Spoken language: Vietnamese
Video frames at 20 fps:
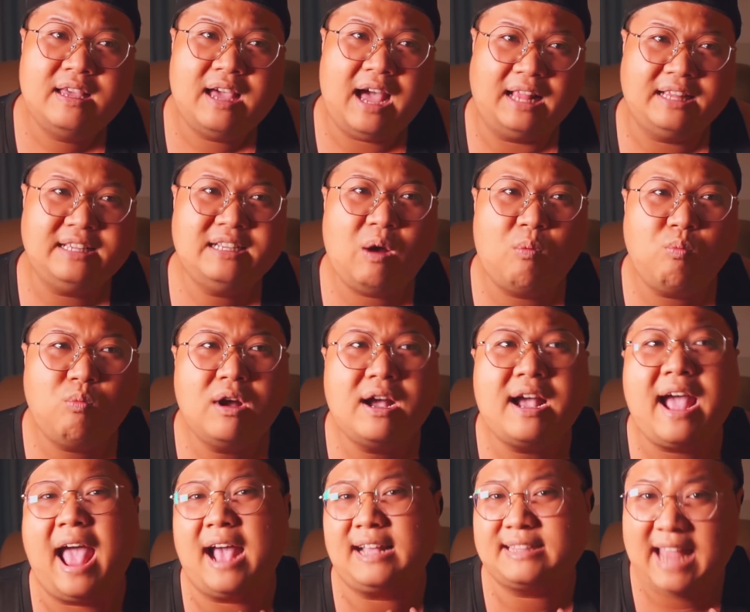ảnh không có
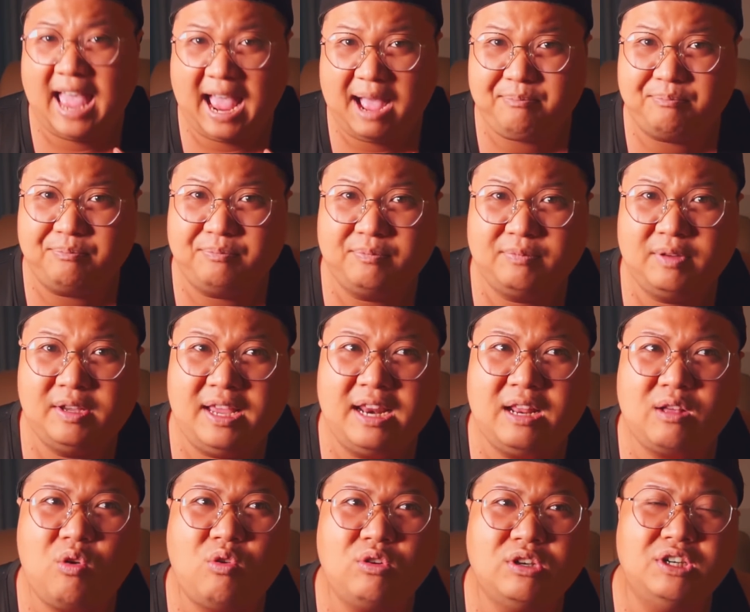khạc đàm có nghĩa
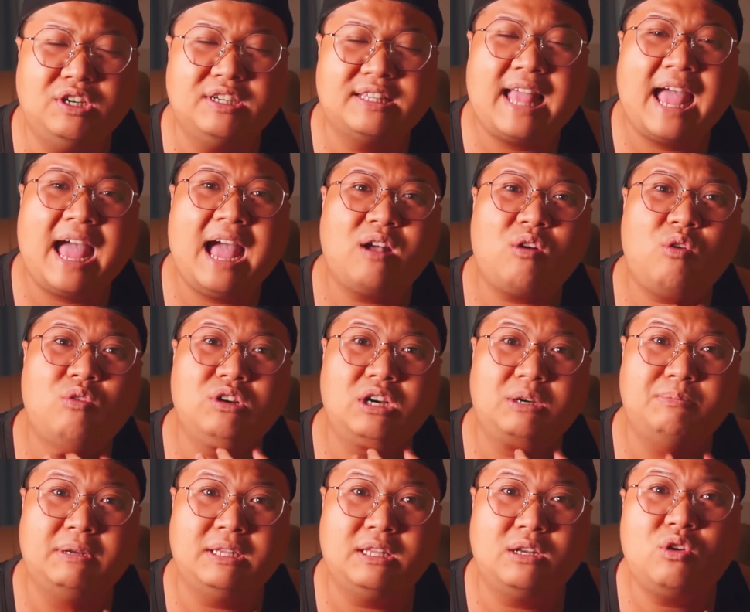là con người ta con
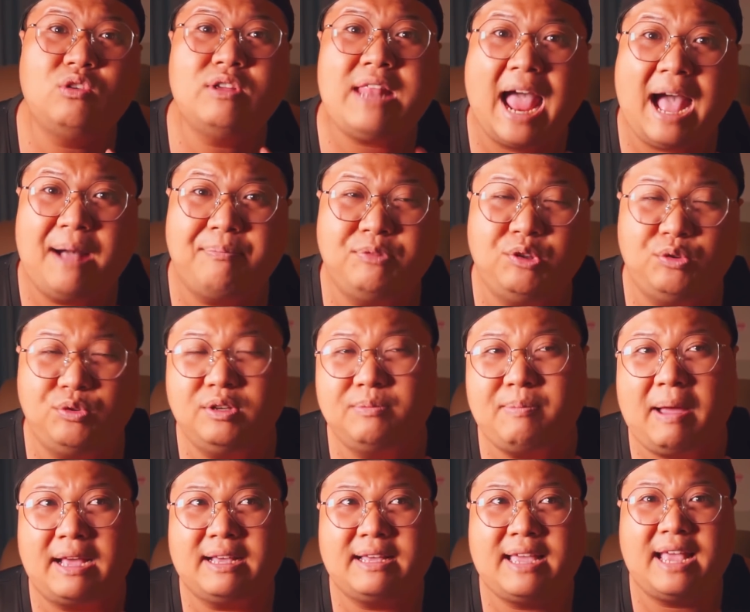người mình có đàm nhiều như
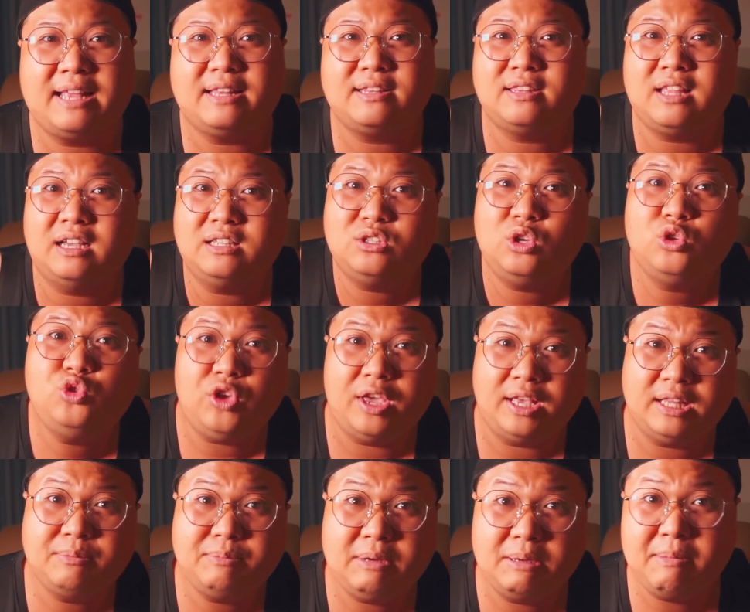bạn nghe tân nói
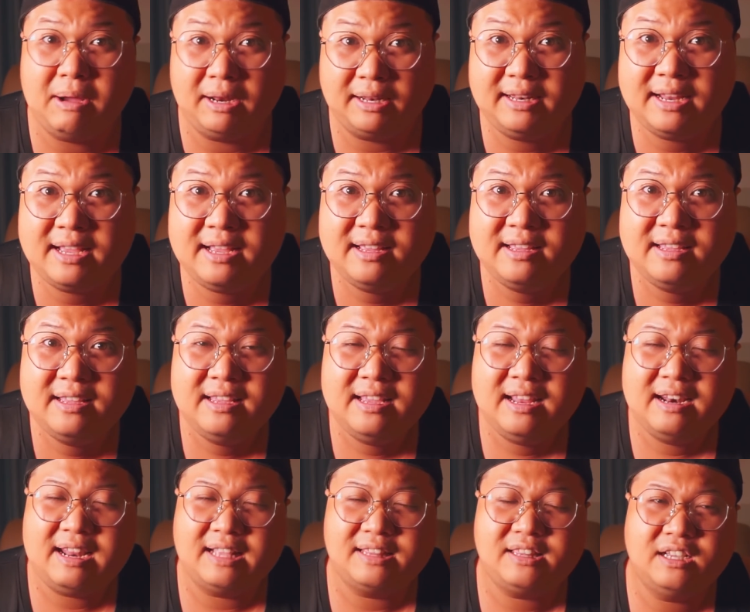chuyện tân bị bệnh á
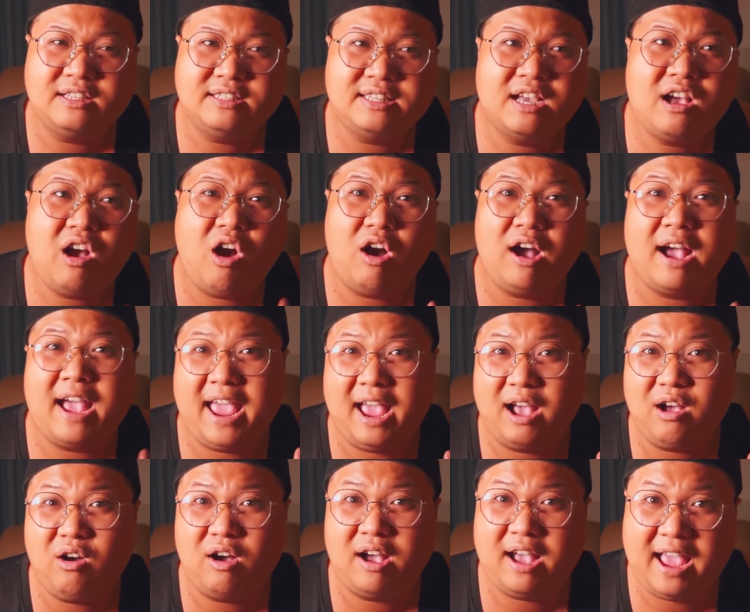là tân sẽ khò khè
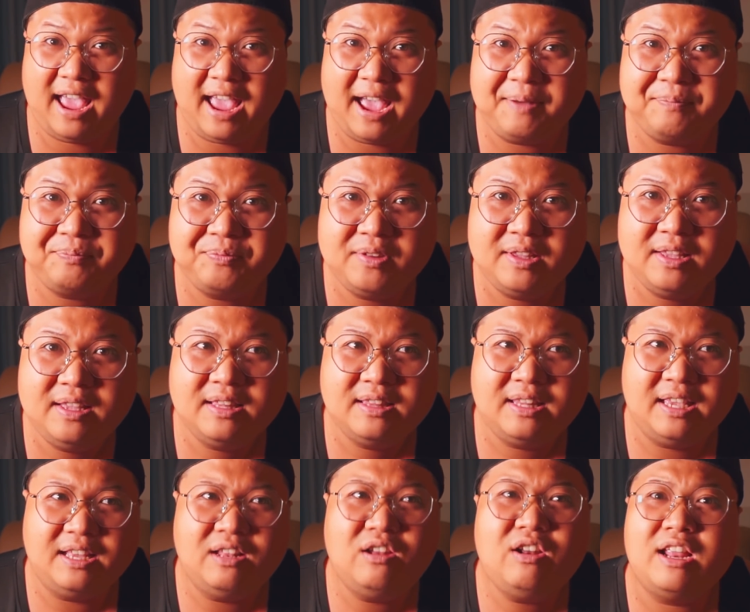khò khè
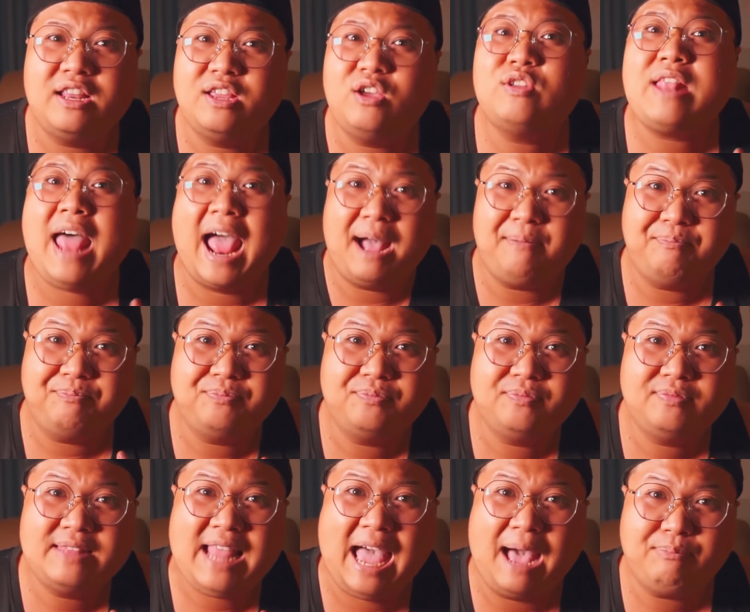thì đó là do đàm
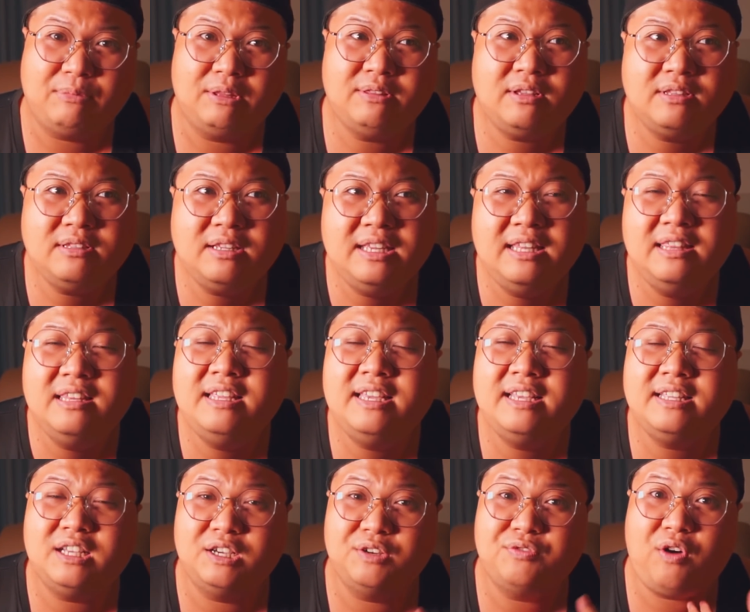đàm nó đi
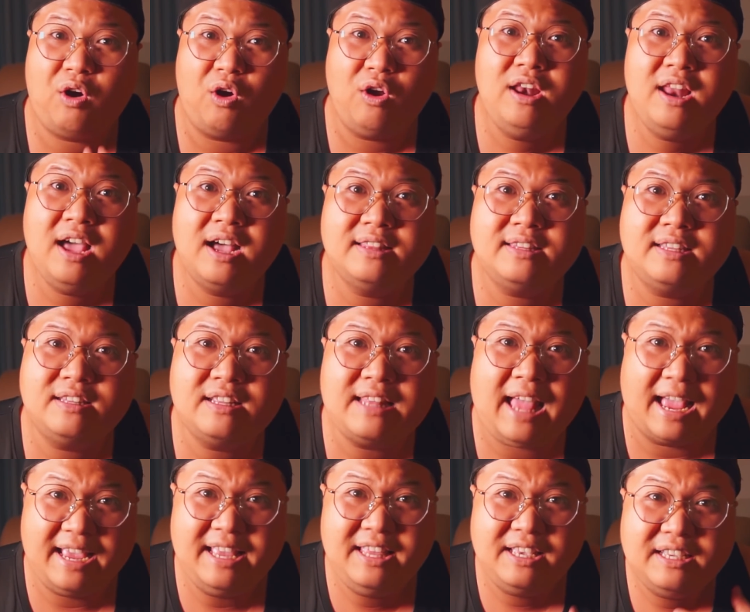đi từ phổi lên nên nó
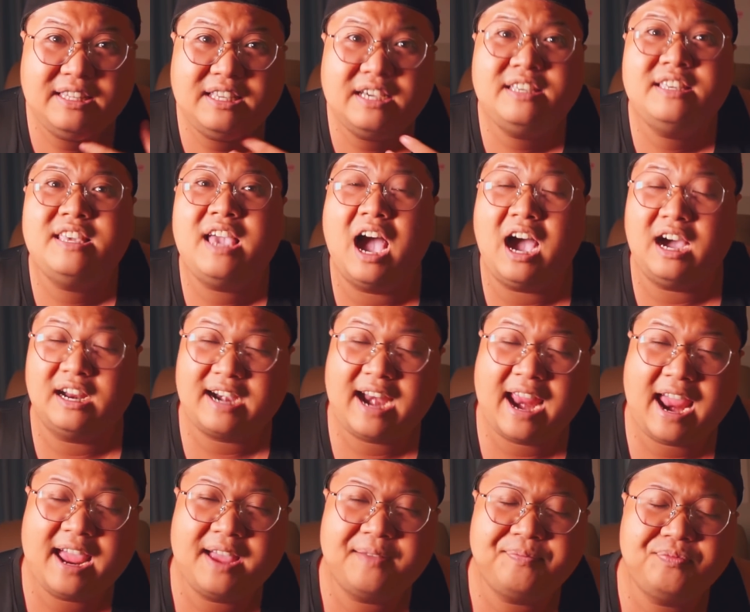đẩy những chất nhờn
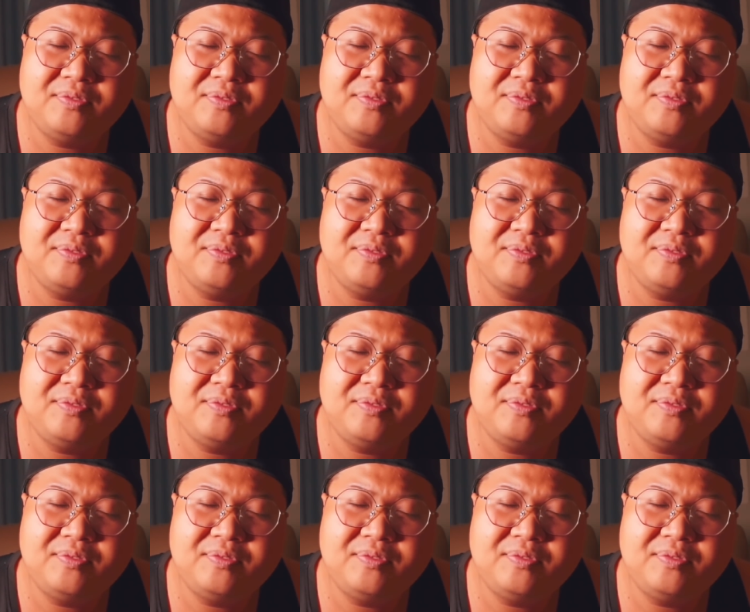ra